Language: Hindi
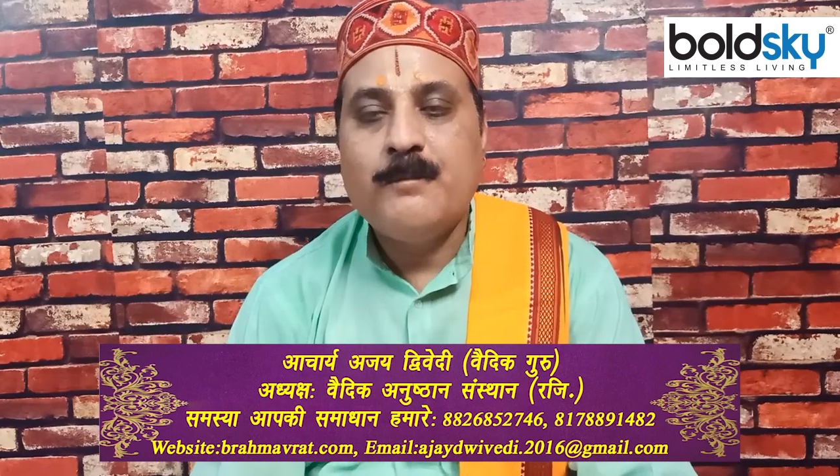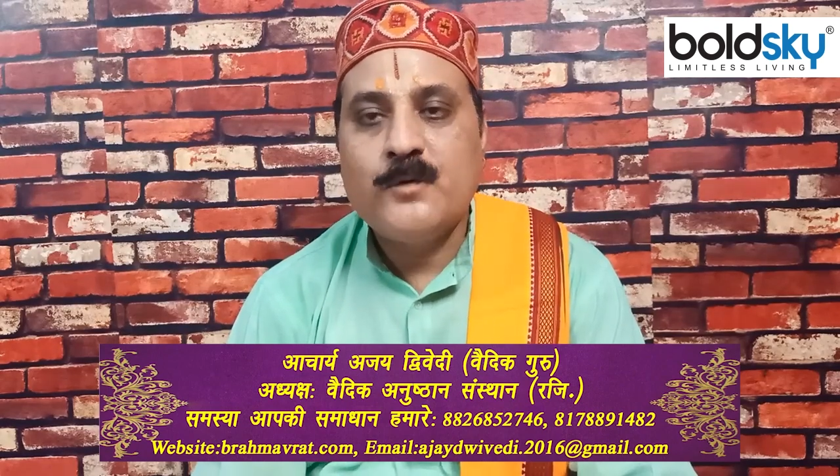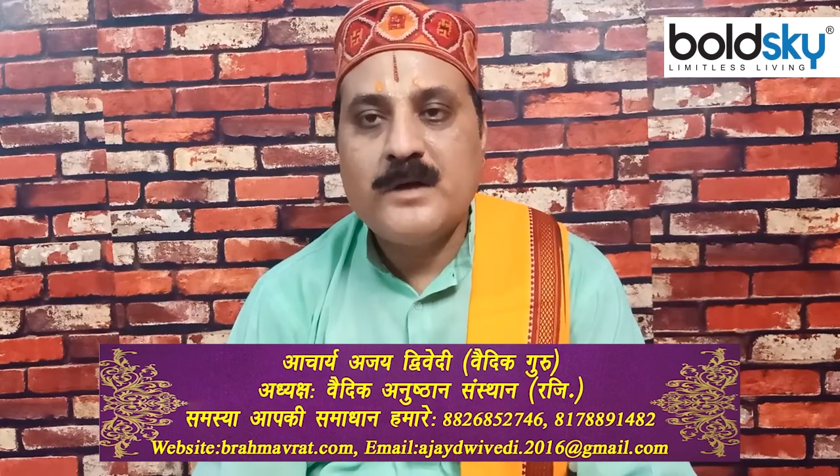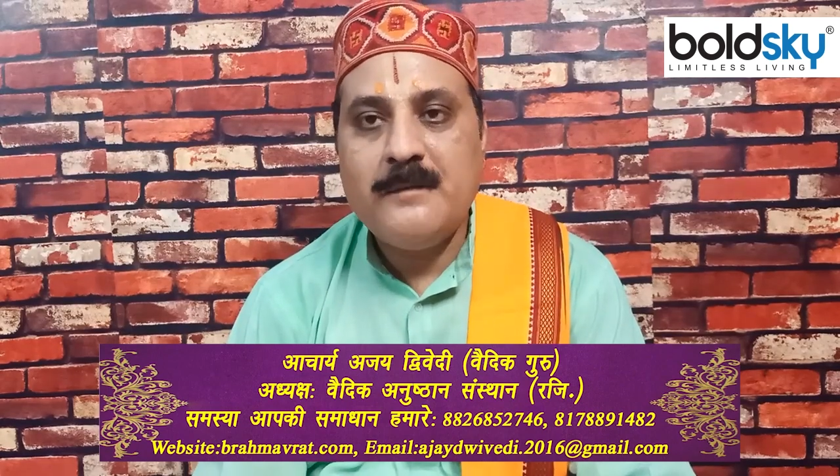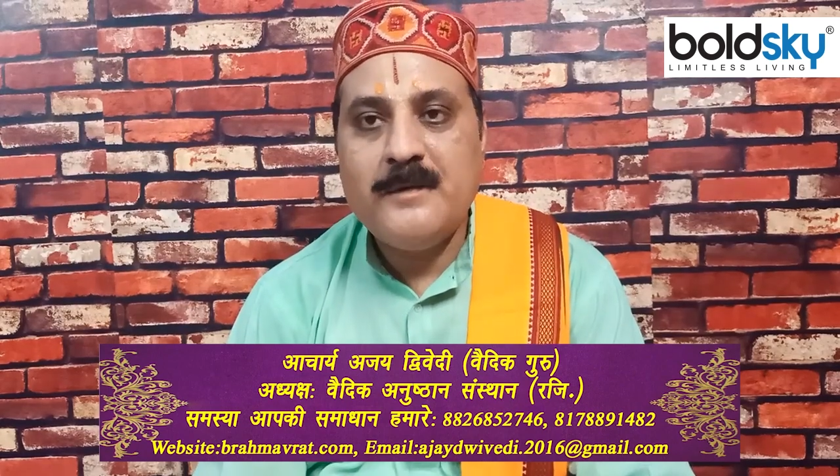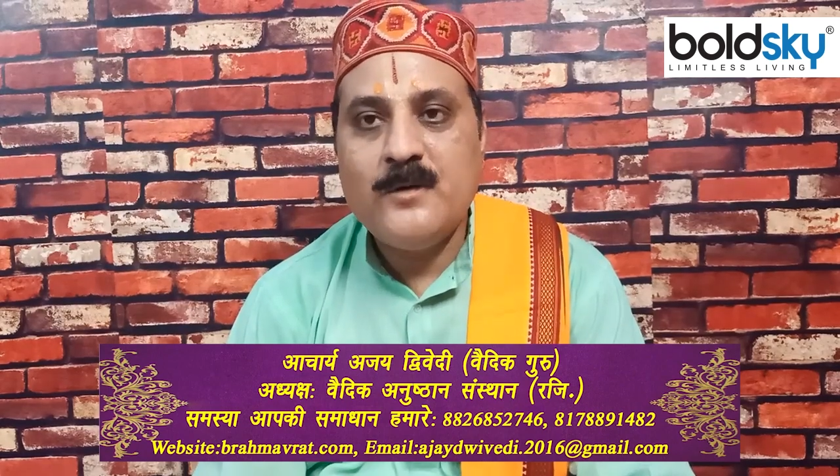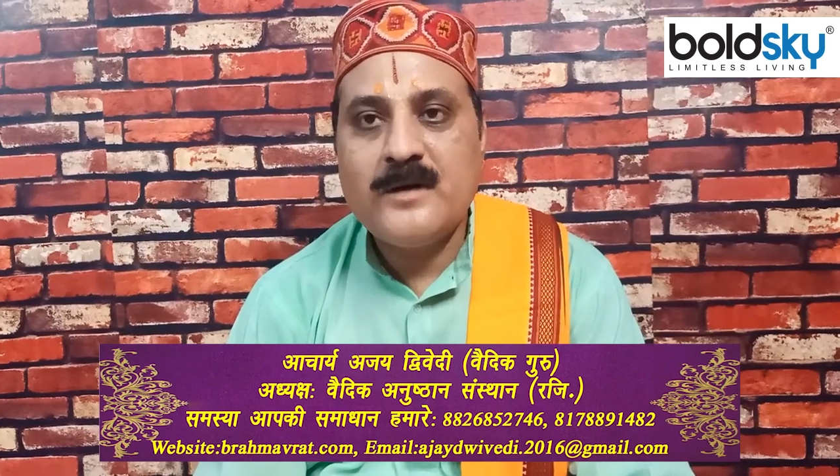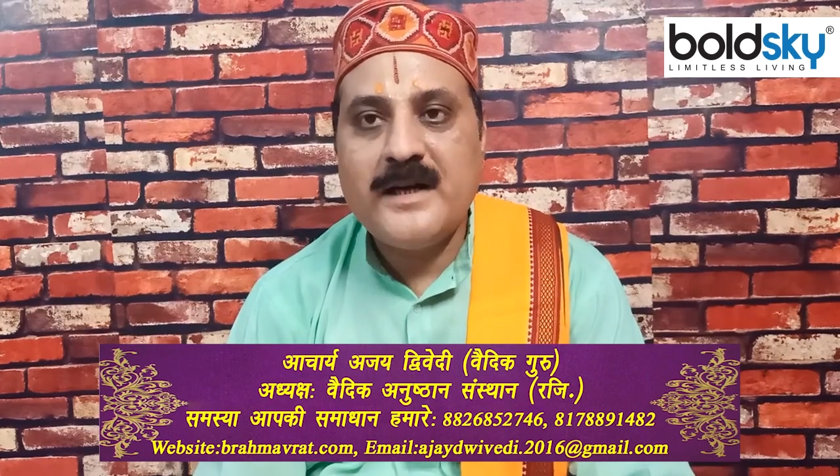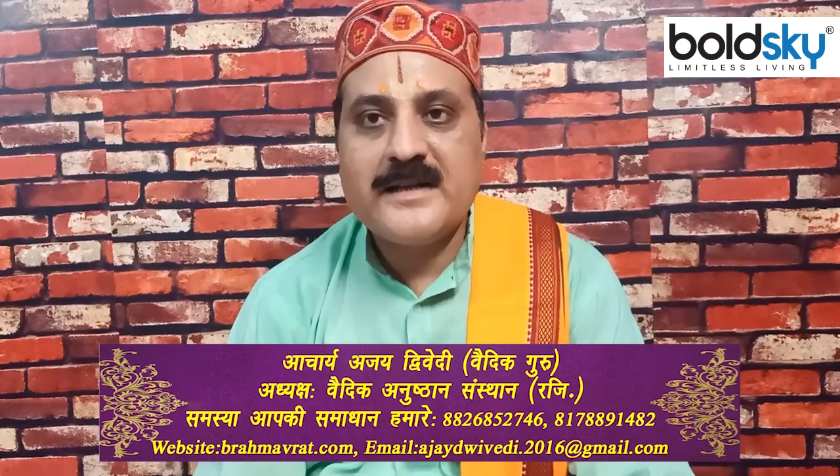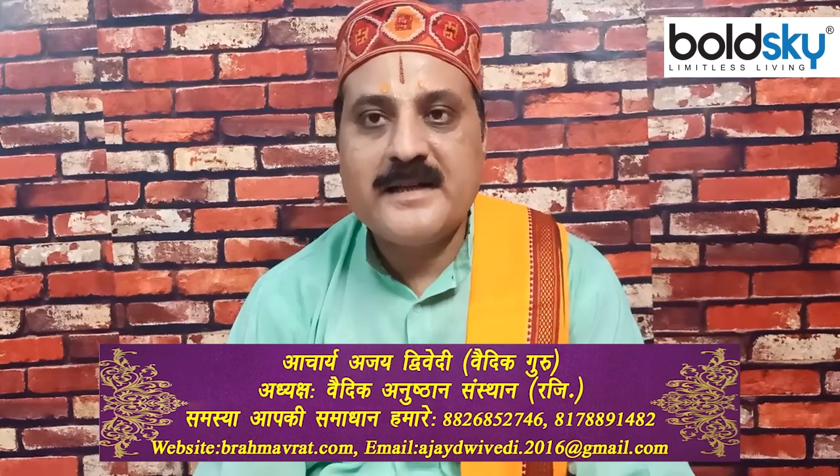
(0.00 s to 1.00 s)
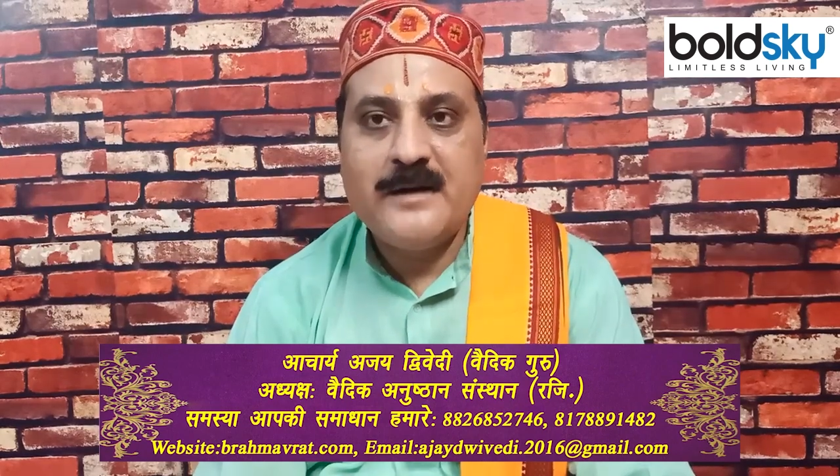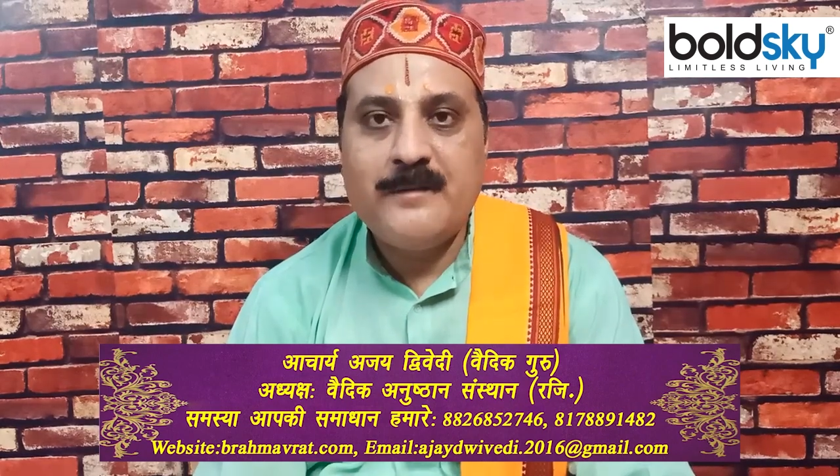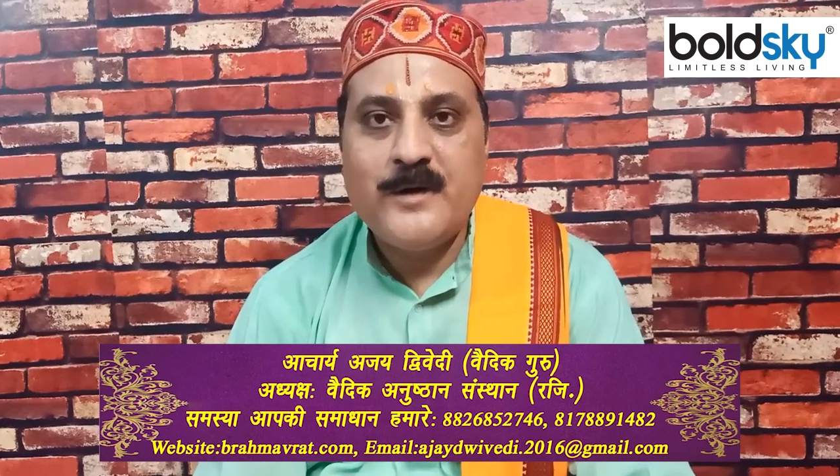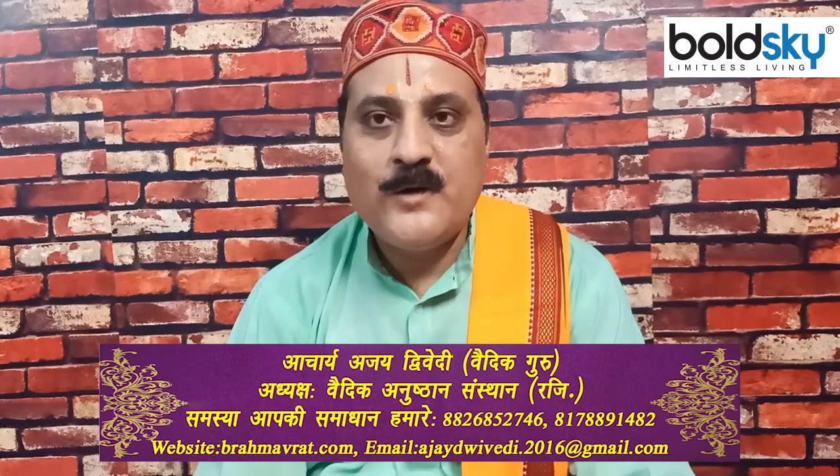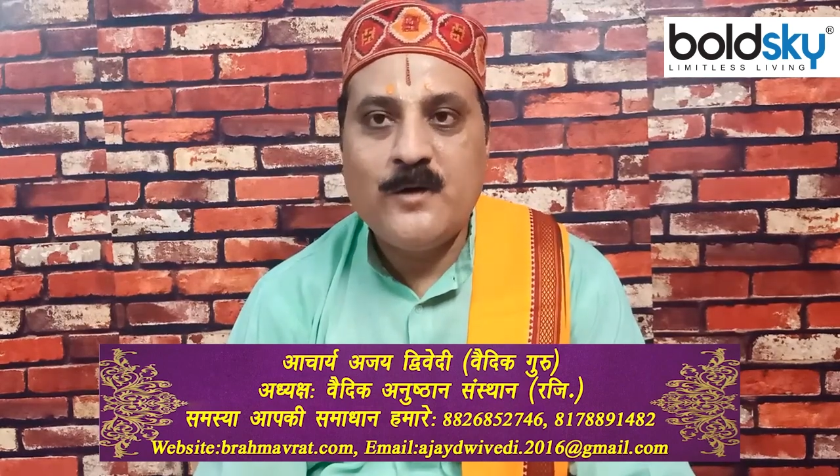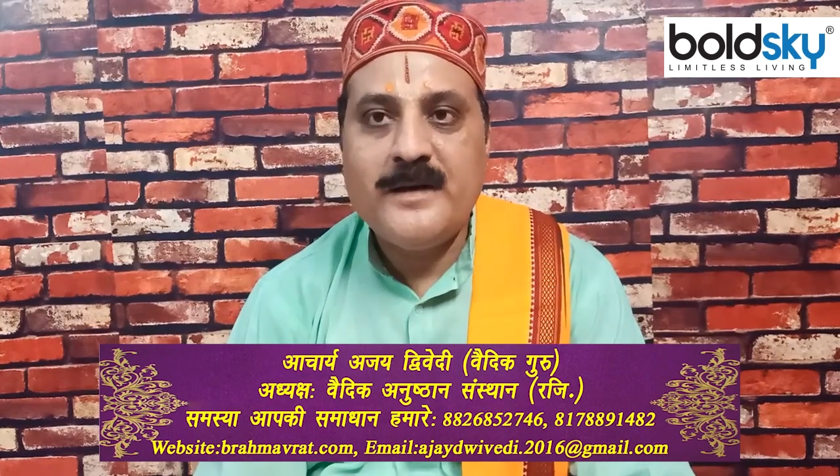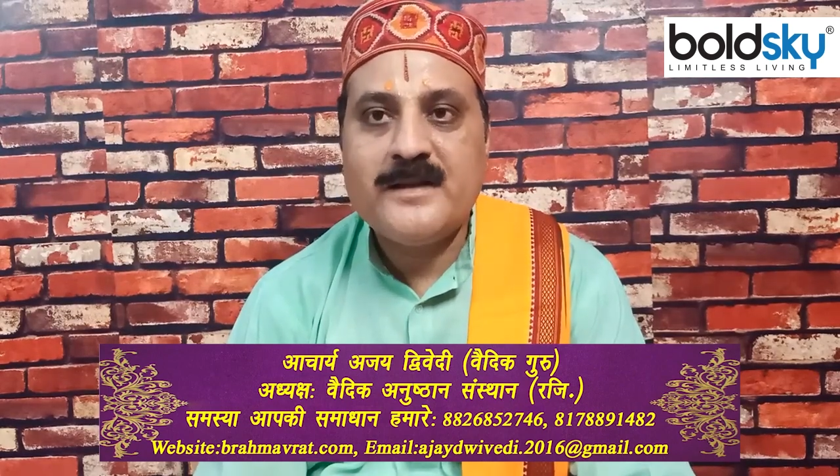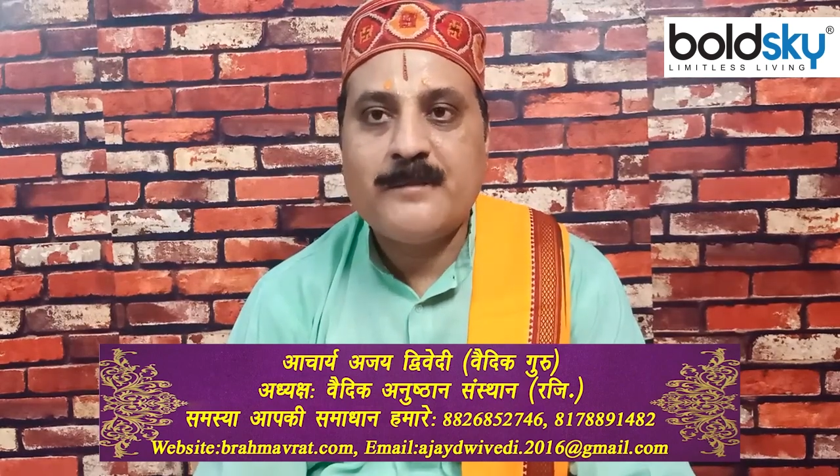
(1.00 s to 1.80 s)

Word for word: पुनः मिलूंगा एक नए वीडियो में